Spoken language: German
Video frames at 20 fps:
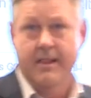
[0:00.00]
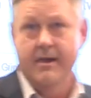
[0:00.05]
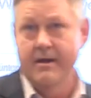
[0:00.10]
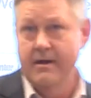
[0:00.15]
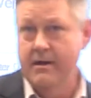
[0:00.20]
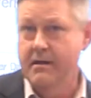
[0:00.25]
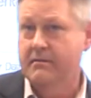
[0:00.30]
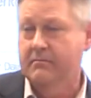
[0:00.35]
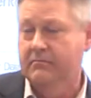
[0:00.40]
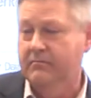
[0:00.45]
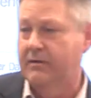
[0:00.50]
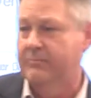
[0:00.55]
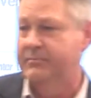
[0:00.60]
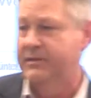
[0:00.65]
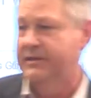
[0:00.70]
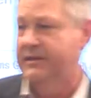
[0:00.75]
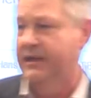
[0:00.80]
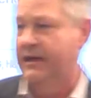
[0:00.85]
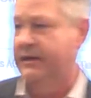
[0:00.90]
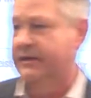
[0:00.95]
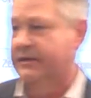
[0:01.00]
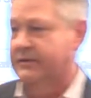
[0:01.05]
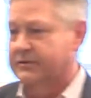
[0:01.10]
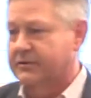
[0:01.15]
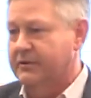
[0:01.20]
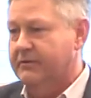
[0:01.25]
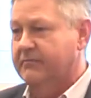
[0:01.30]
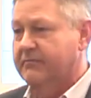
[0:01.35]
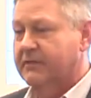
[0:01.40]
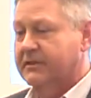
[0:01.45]
Ja, ah, war bisher anders.
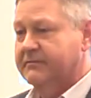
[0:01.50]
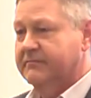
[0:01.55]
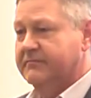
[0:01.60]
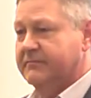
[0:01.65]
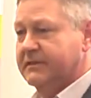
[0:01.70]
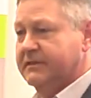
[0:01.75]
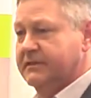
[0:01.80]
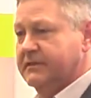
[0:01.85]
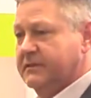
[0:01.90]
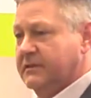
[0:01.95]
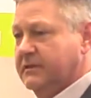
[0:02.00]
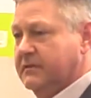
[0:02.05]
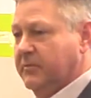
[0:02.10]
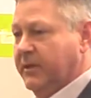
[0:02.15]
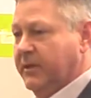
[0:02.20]
Was, was ist Ihre